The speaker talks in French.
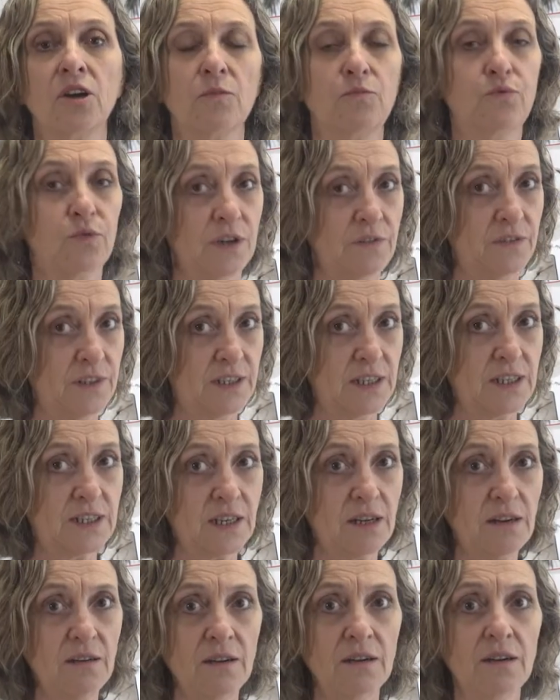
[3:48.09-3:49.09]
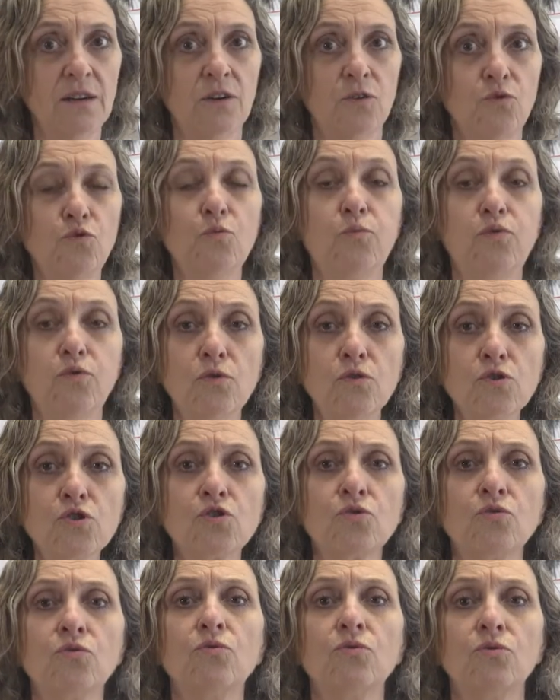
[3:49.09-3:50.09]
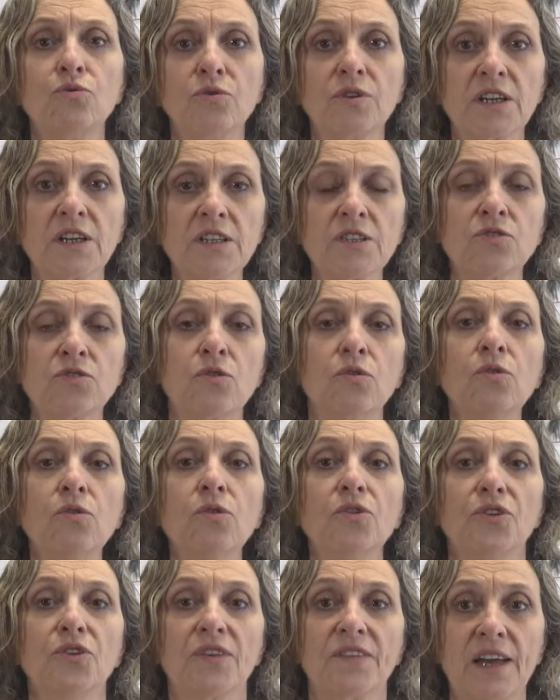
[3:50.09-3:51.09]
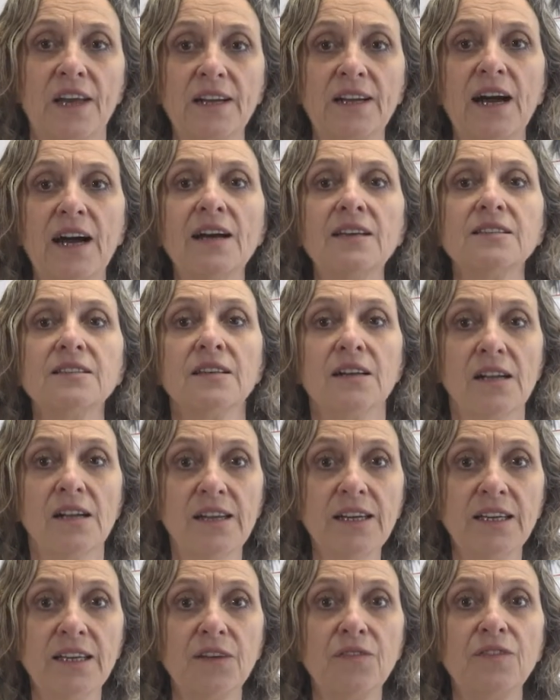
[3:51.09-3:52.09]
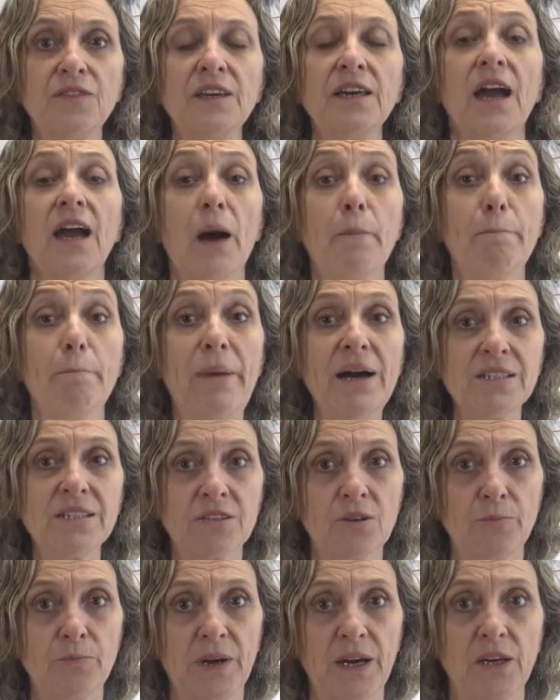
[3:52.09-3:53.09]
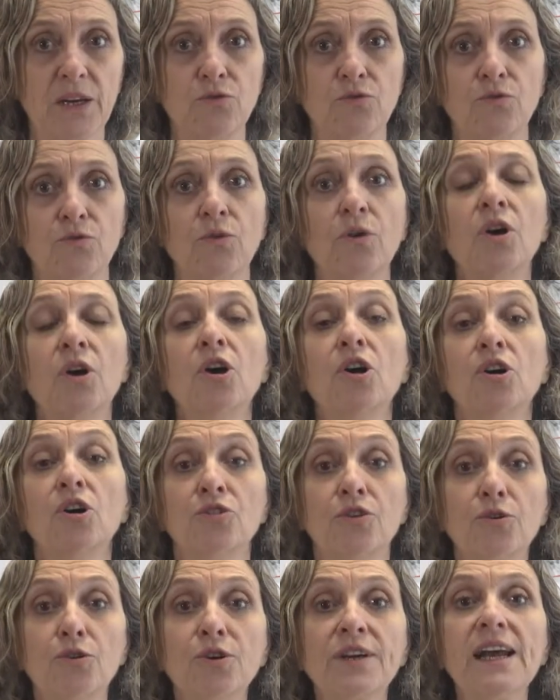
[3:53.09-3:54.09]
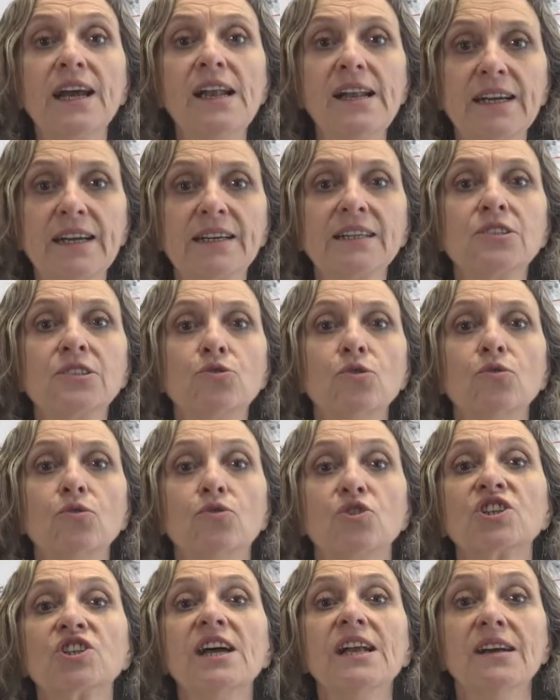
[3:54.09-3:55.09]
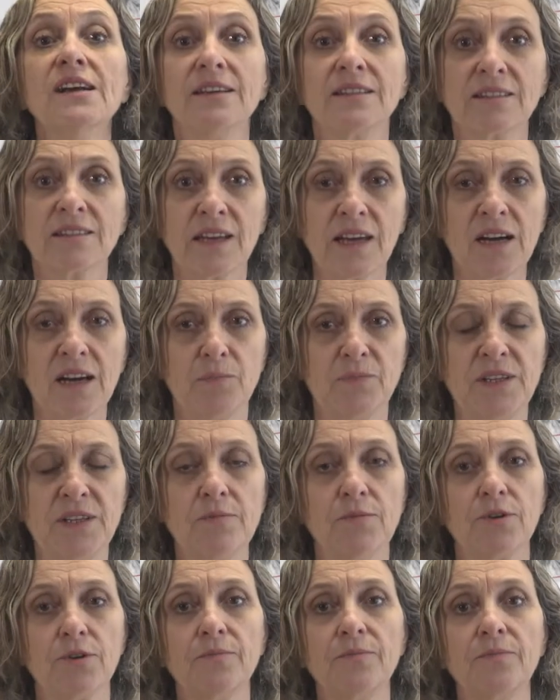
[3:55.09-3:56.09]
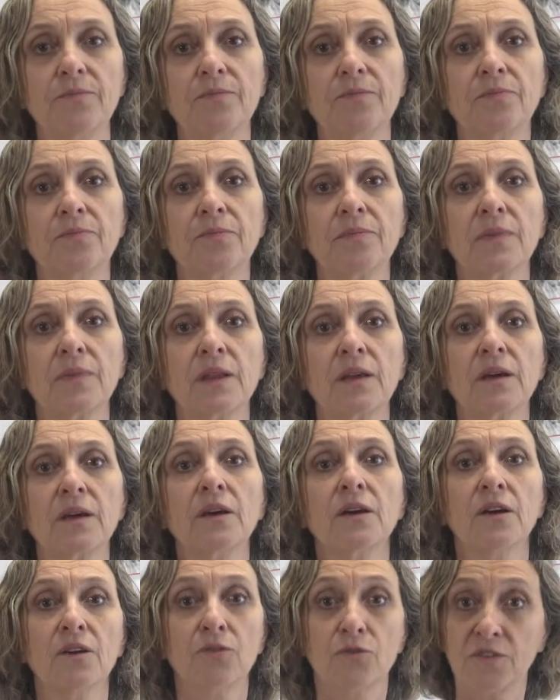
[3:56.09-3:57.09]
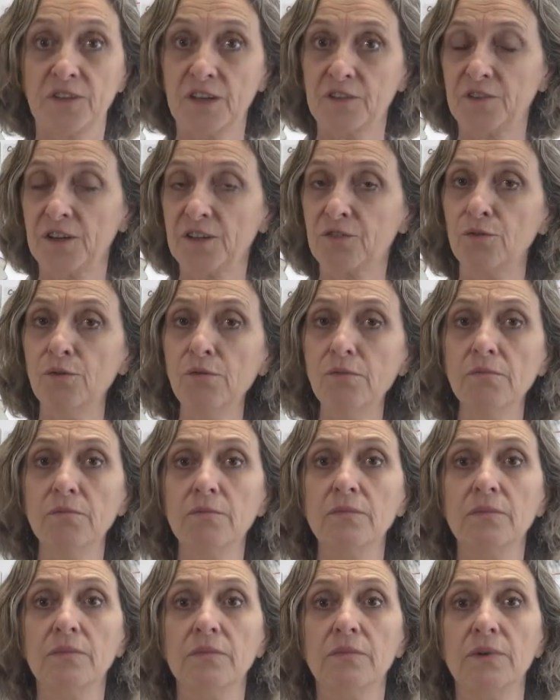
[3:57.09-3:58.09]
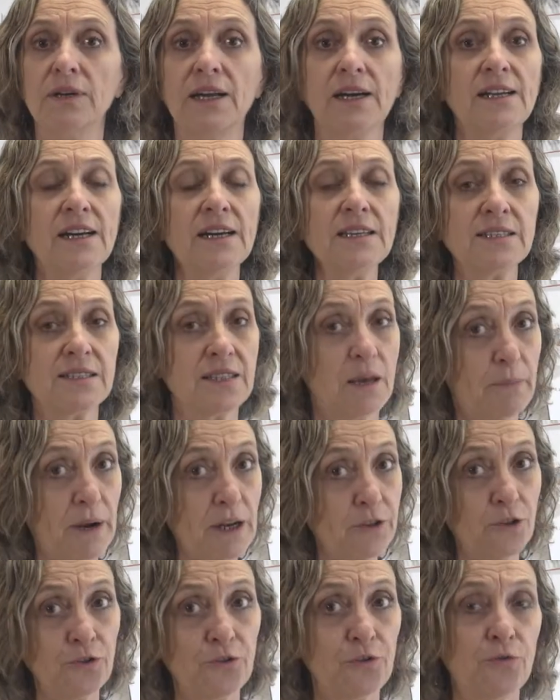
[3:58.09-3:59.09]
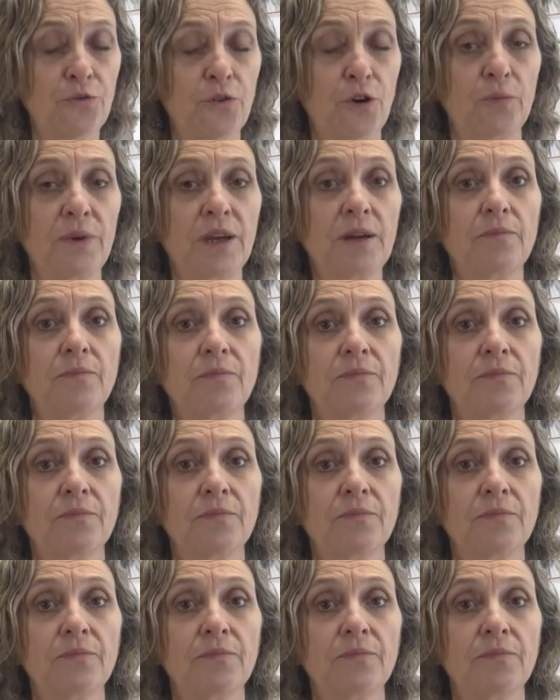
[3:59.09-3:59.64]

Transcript: Pour éviter ça, nous plongeons nos cristaux dans un gaz liquéfié à basse température, dans lequel les cristaux congèlent très rapidement. De cette façon, la glace n'a pas le temps de se former.